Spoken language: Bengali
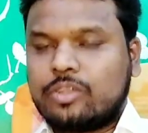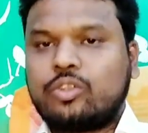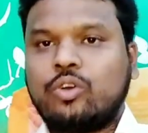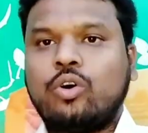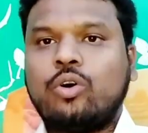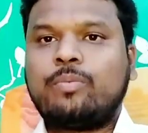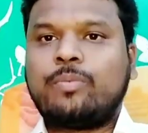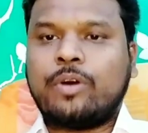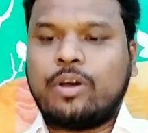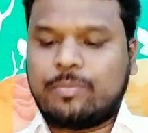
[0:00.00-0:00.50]
তো
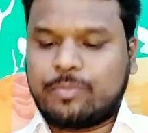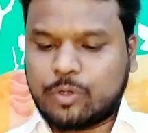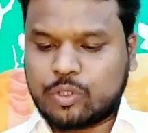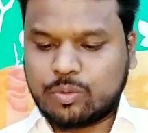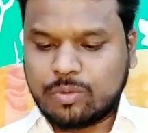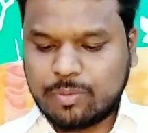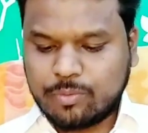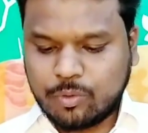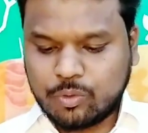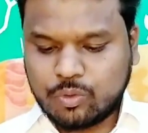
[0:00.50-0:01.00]

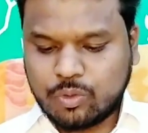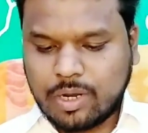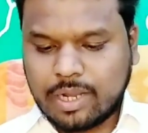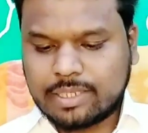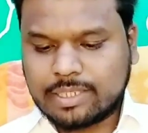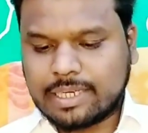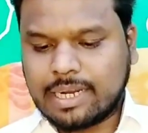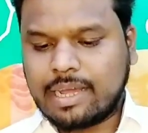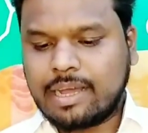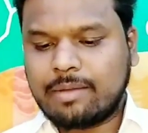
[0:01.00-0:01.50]
প্রথমে বন্ধুরা
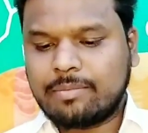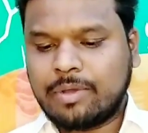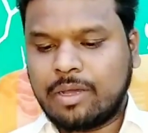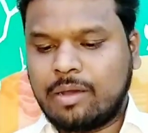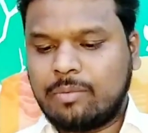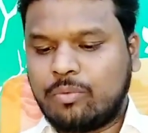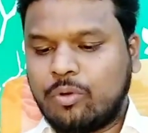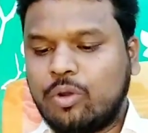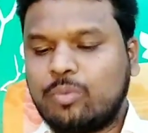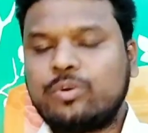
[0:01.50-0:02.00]
যেটা
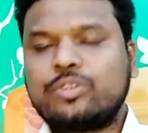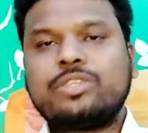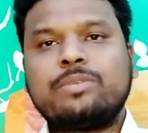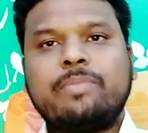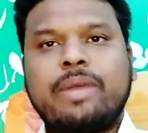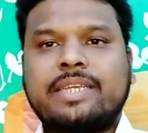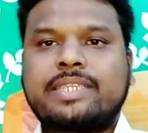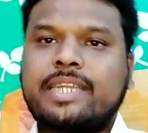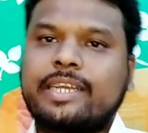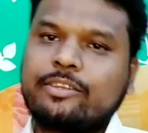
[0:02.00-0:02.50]
বলবো যে
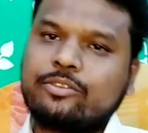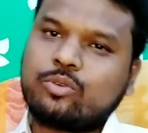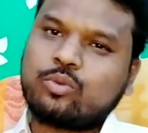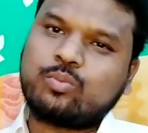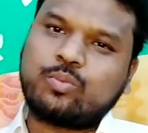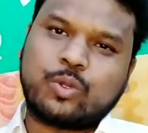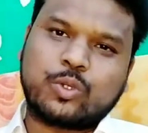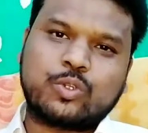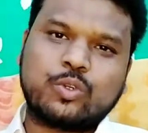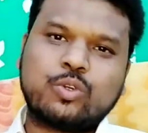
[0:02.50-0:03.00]
ম্যাচটা কিন্তু
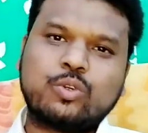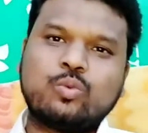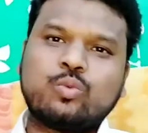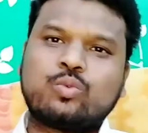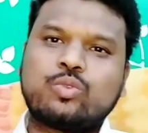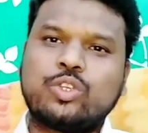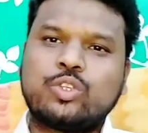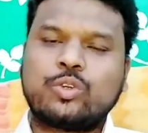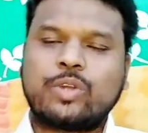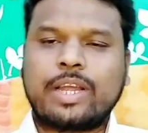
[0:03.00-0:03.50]
প্রচণ্ড
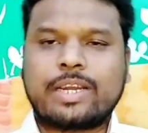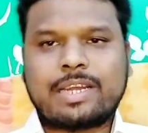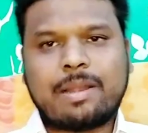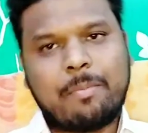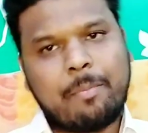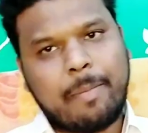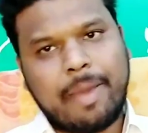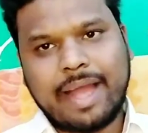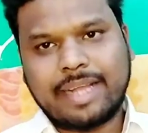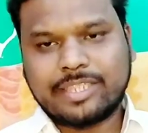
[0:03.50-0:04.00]
উত্তেজক একটা
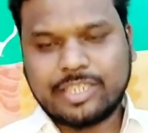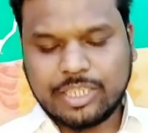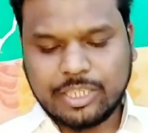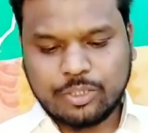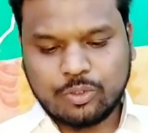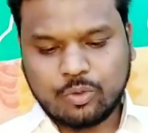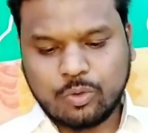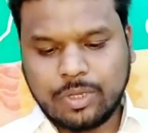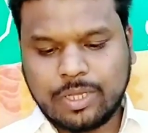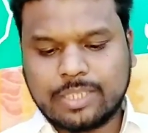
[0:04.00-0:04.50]
ম্যাচ
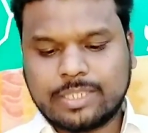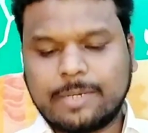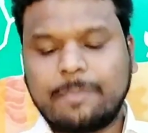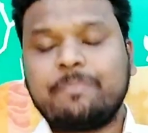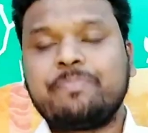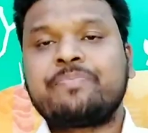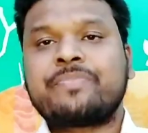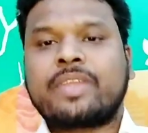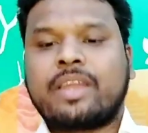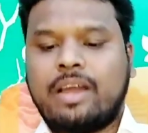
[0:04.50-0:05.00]
কিন্তু হয়েছে
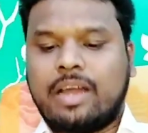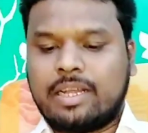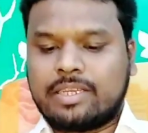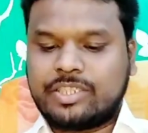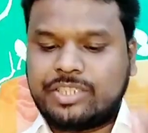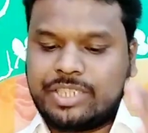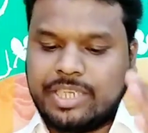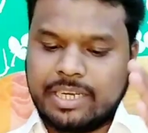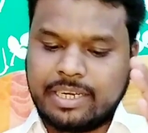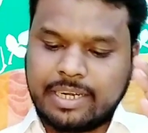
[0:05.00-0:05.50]

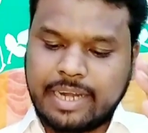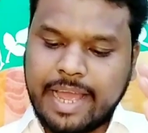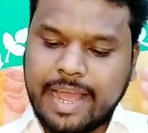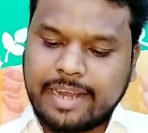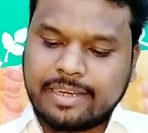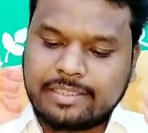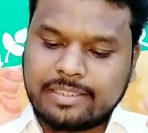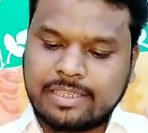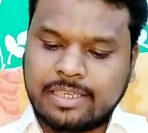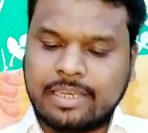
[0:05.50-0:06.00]
চেন্নাই
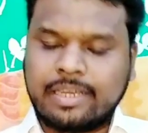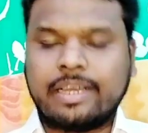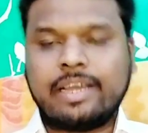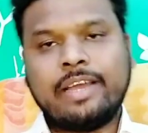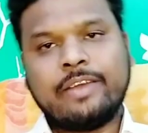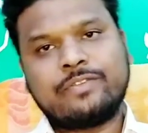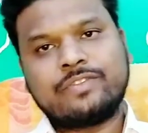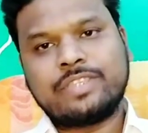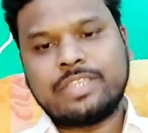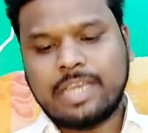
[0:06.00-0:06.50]

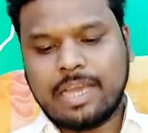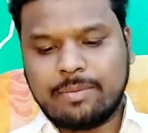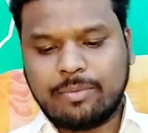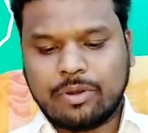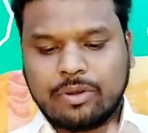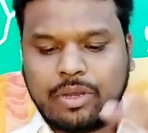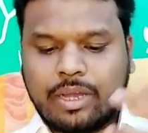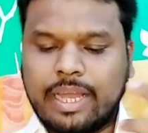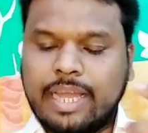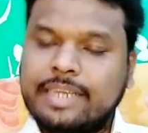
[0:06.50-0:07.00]
এফসি
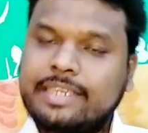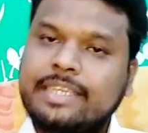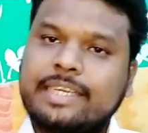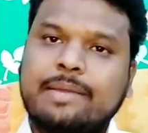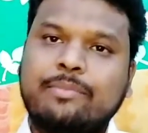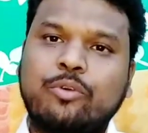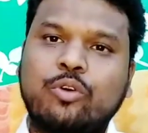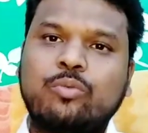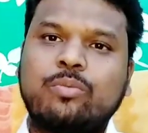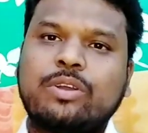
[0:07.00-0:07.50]
এবং
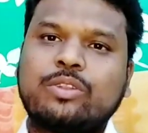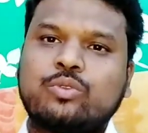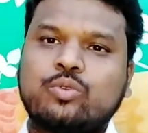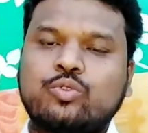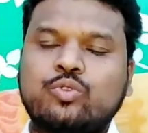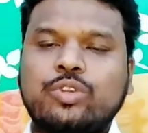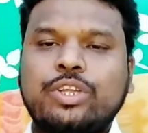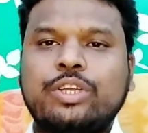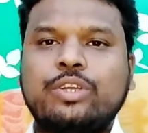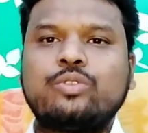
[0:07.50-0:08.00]
এটিকে মোহনমান
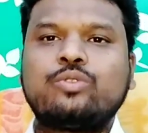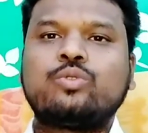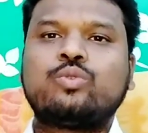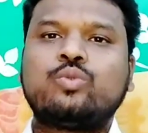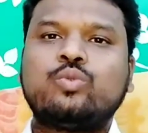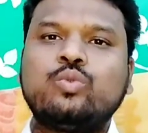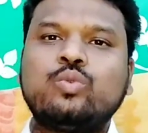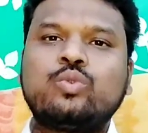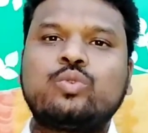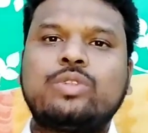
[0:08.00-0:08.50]
দুজনেই কিন্তু
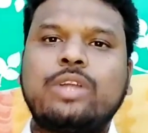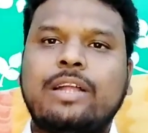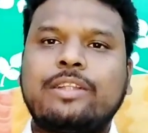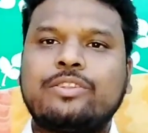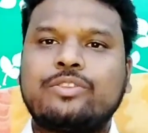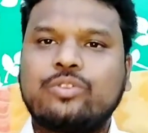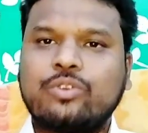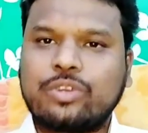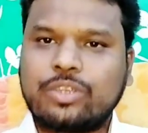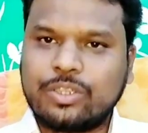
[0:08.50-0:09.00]

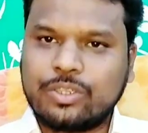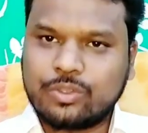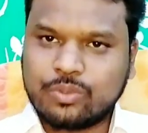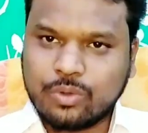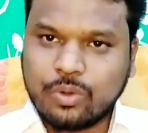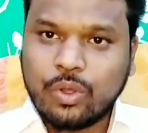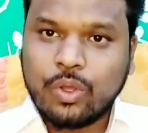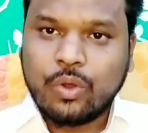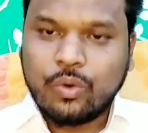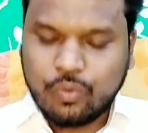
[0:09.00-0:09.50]
দুর্দান্ত
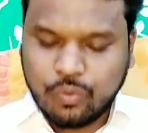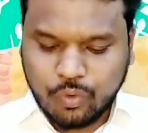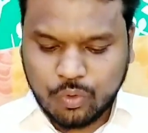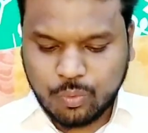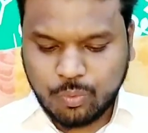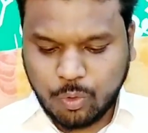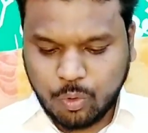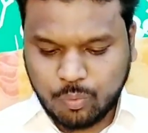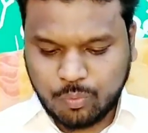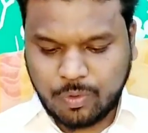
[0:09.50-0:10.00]
কিন্তু
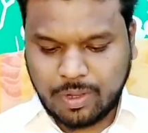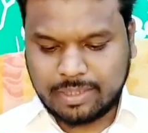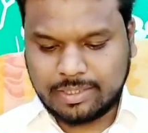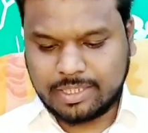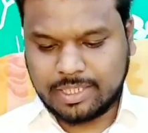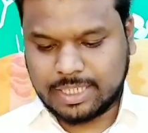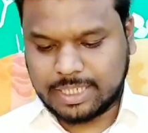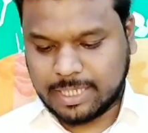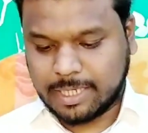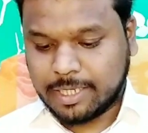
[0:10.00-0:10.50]
ফুটবল উপহার
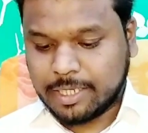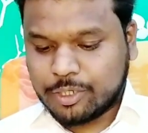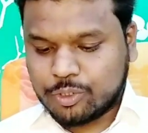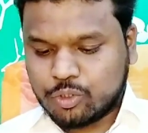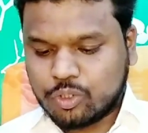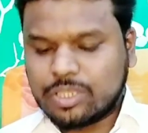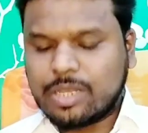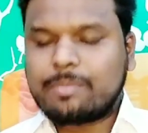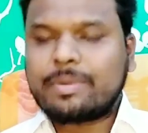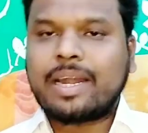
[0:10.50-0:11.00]
দিয়েছে
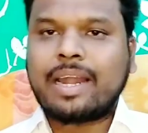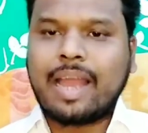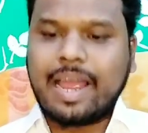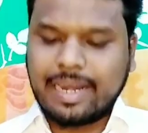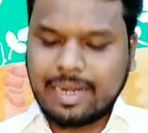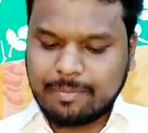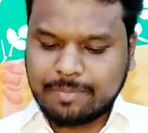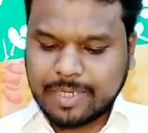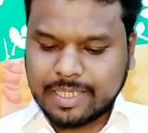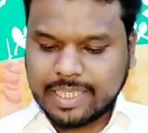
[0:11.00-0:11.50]
যদি আমরা
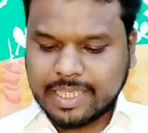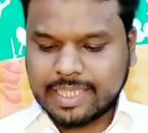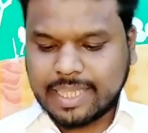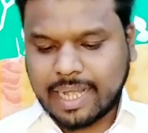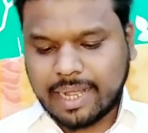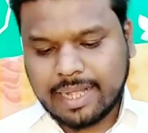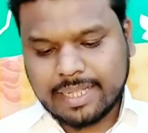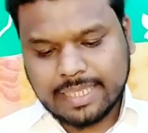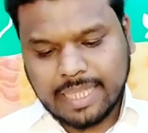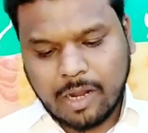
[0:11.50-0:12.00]
লাইন আপটার দিকে
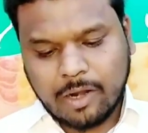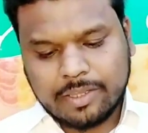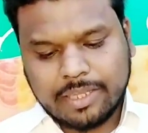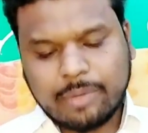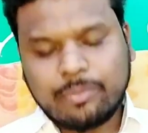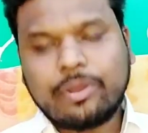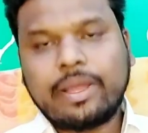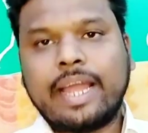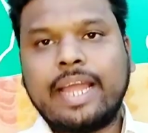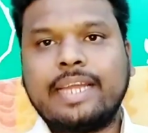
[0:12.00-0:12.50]
তাকাই তাহলে
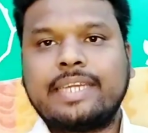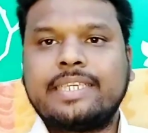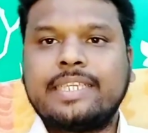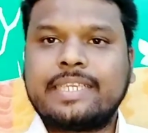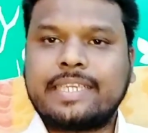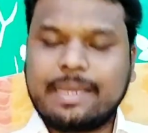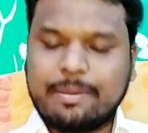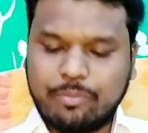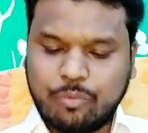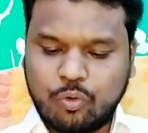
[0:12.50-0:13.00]
দেখবো
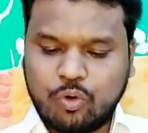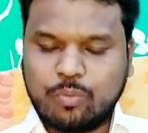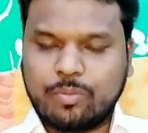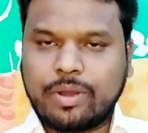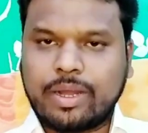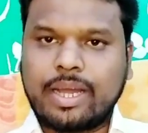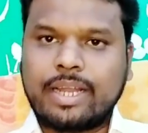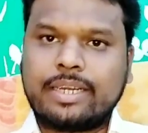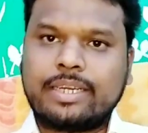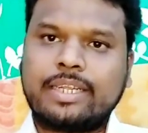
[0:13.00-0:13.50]
এটিকে
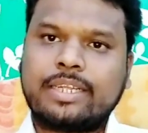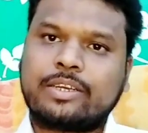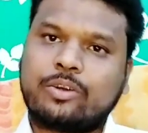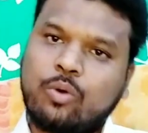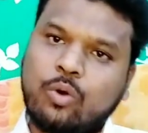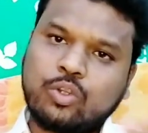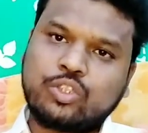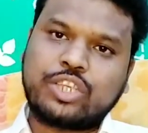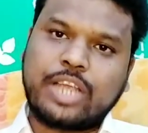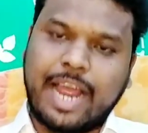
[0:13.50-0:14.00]
মোহনবাগান
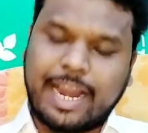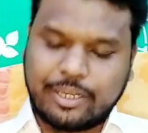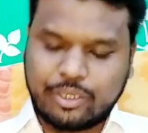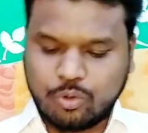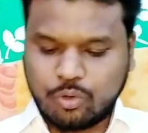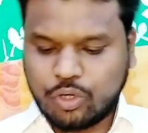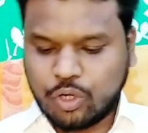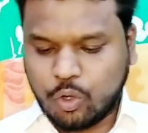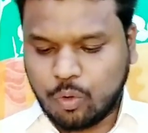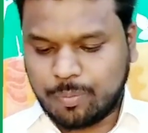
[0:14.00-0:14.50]
কোচ
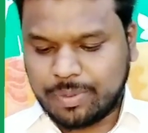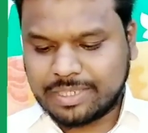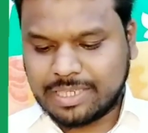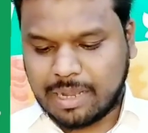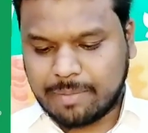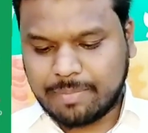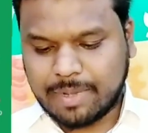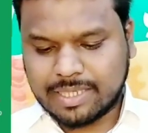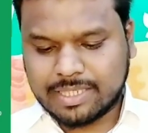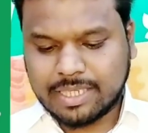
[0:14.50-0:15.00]
অ্যান্টনি লোপেজ
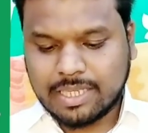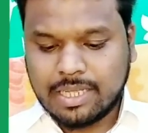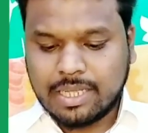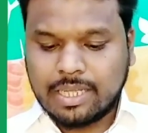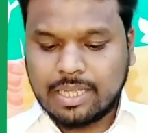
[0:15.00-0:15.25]
হাপাস